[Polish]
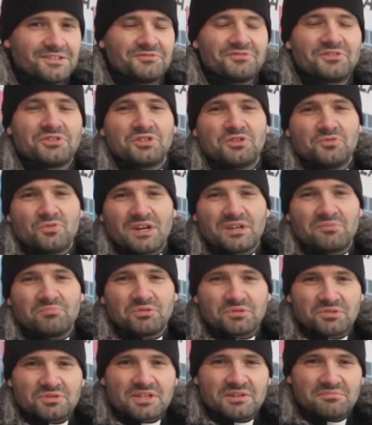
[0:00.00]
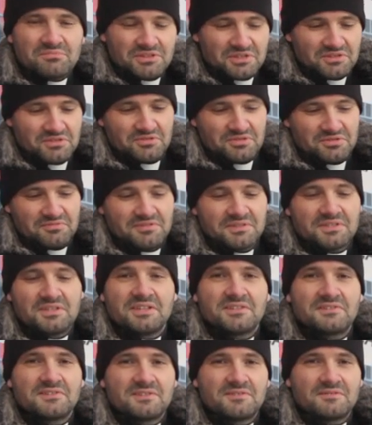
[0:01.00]
Wysiłek potrzebny do
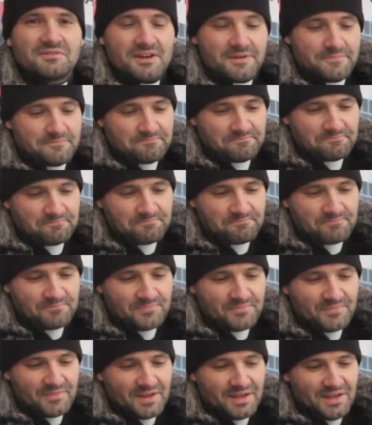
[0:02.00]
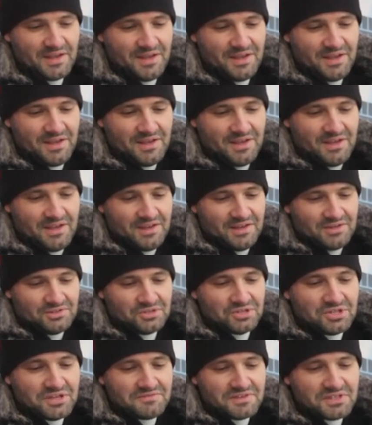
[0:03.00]
zwycięstwa.
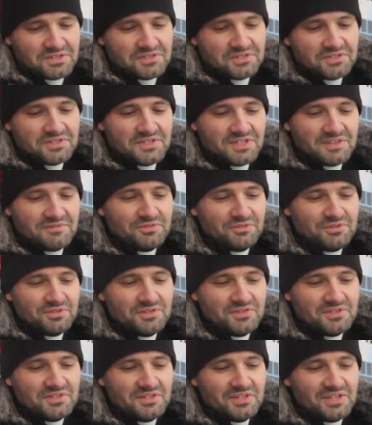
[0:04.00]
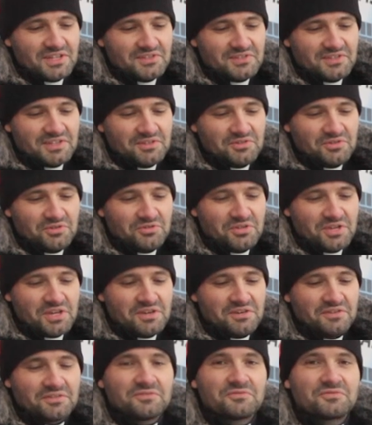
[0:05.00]
Czy nie wiecie, że zawodnicy na
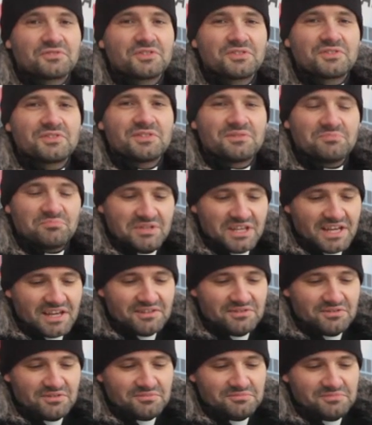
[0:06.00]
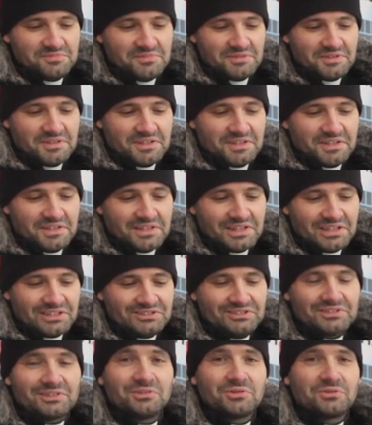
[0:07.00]
stadionie wszyscy biegną,
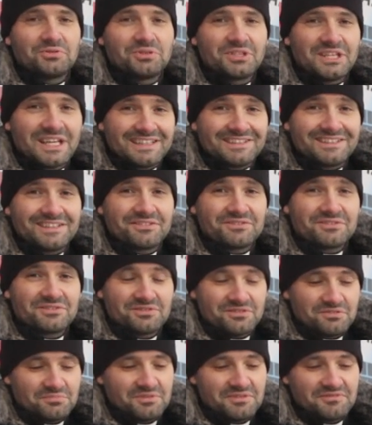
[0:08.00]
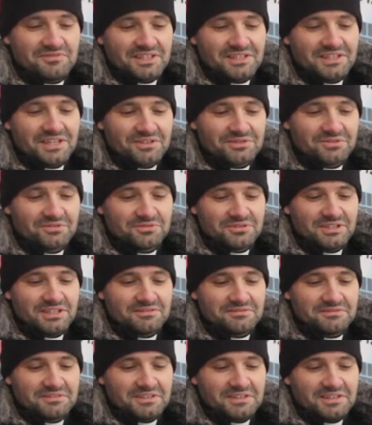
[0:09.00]
a tylko jeden zdobywa
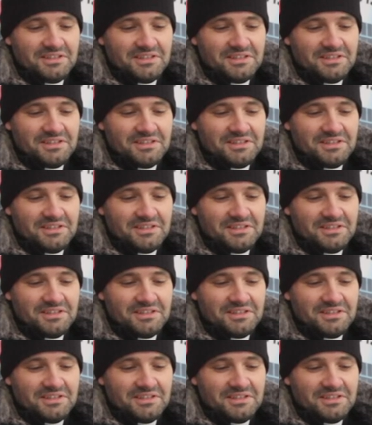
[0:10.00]
nagrodę?